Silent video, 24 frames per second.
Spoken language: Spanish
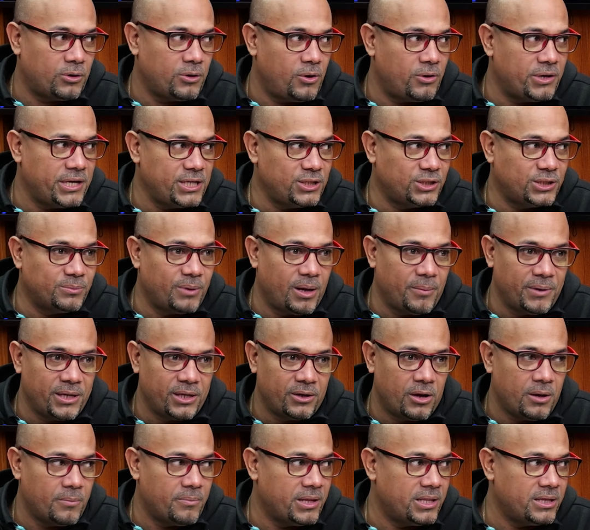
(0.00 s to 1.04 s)
rojitos y me
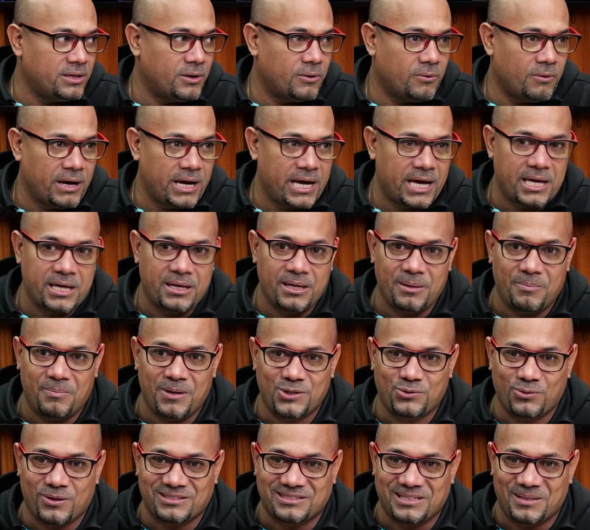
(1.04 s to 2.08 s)
miró y me dijo, wey, y me
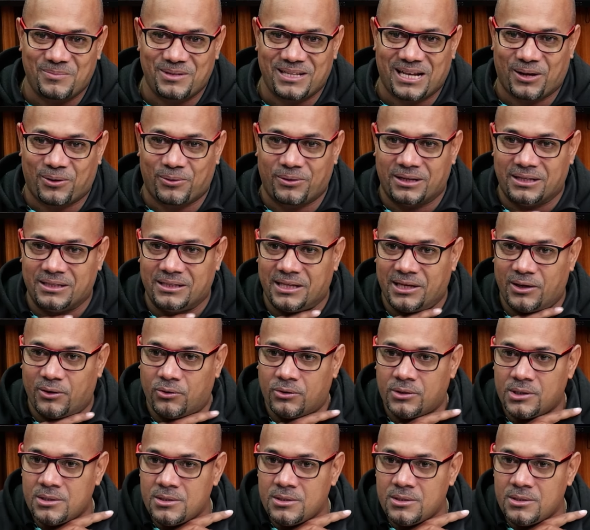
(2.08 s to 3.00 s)
hizo así, mira, con el dedo.